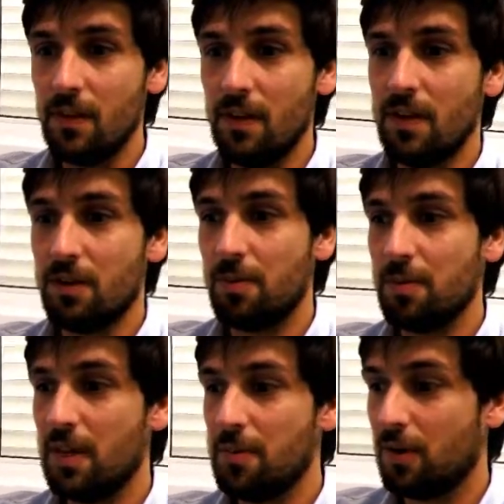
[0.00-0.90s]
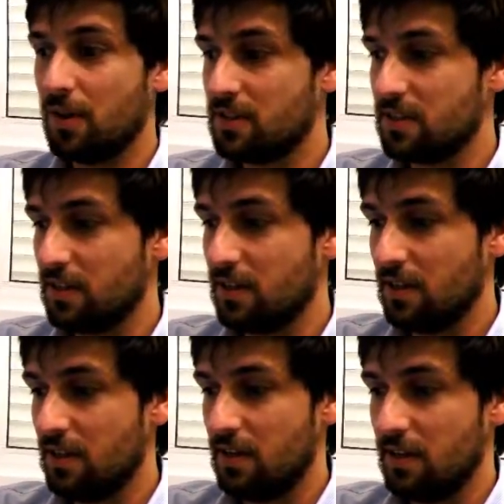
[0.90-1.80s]
e como que ele pode ser
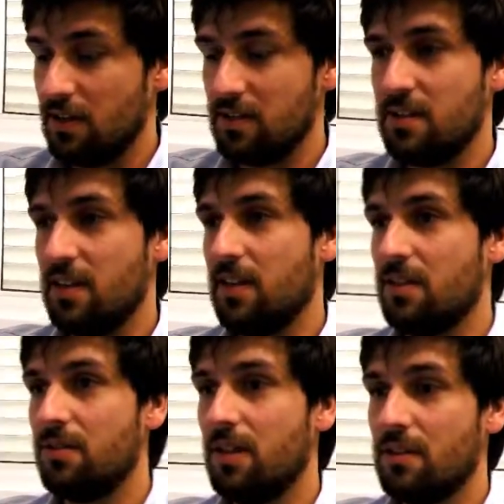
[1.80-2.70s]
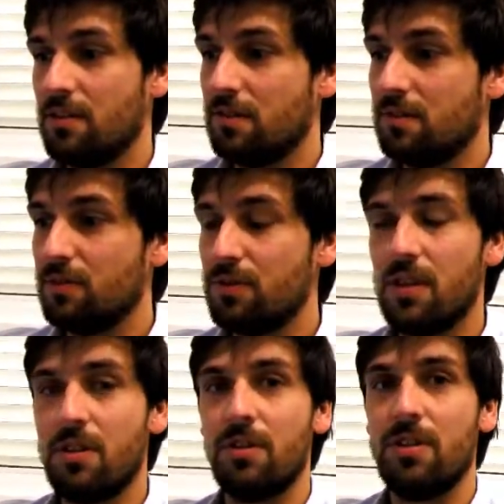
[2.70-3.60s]
inserido dentro do
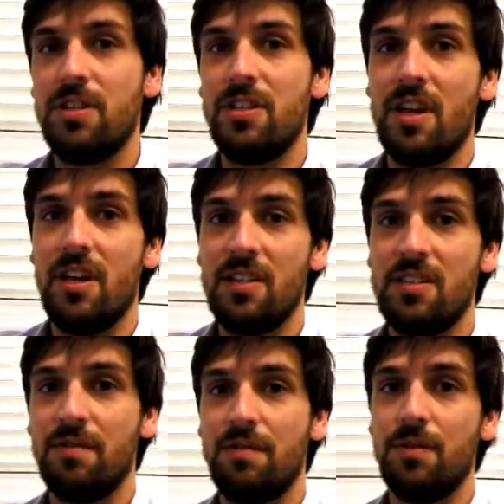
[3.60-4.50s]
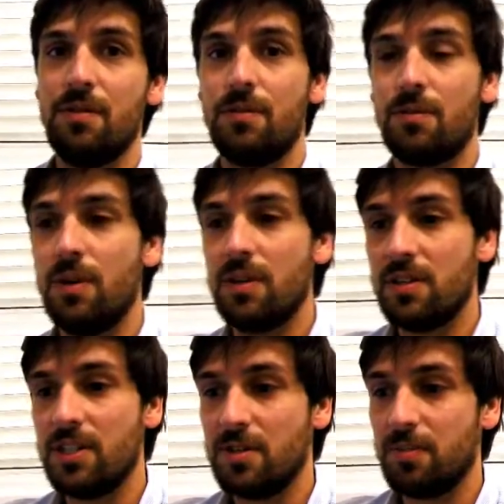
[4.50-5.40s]
setor de engenharia civil, o quanto
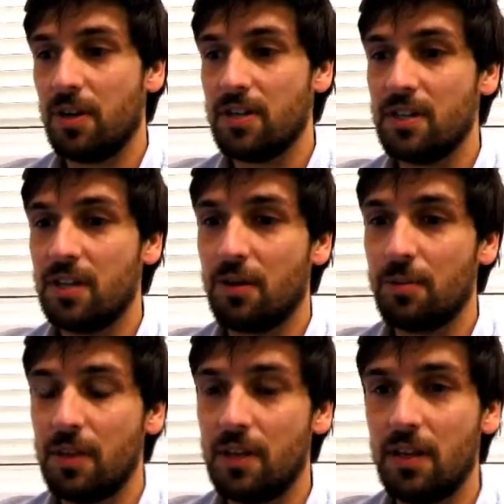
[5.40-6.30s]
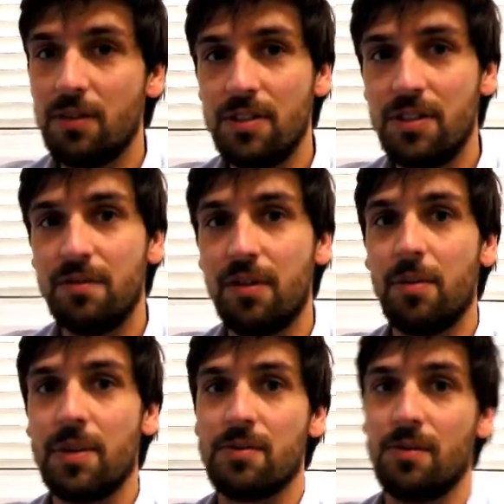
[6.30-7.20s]
a gente pode estar tá obtendo de
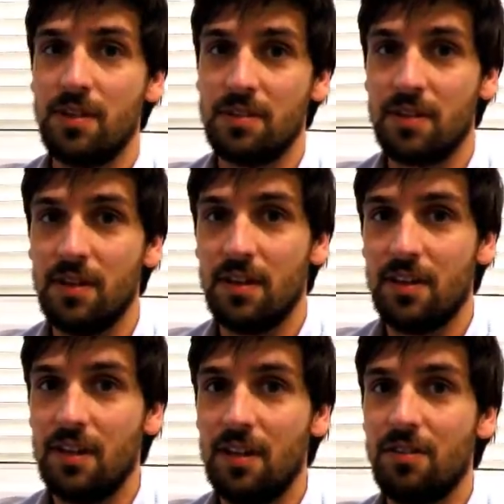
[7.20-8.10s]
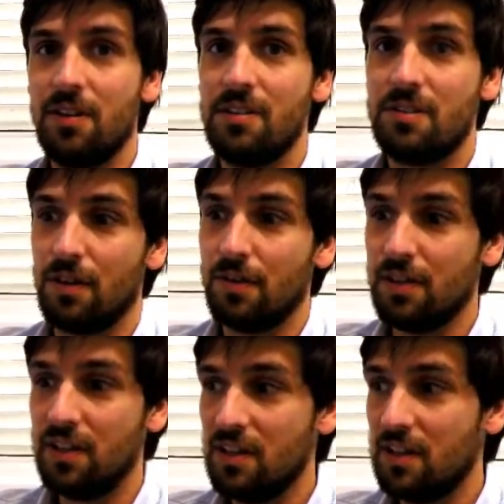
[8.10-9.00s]
informações dentro desse
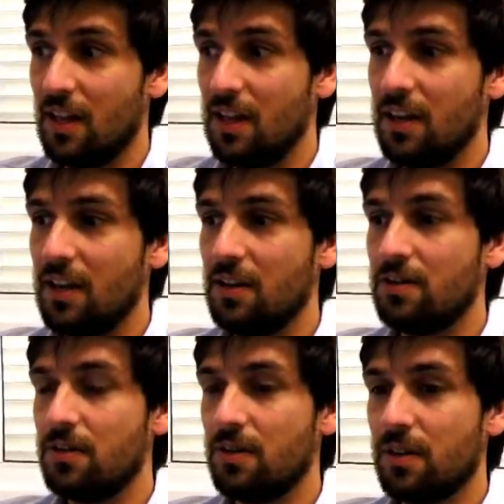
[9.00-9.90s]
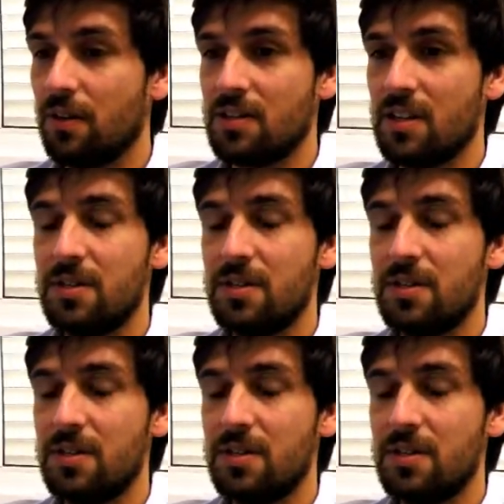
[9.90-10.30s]
software, interligando com a nossa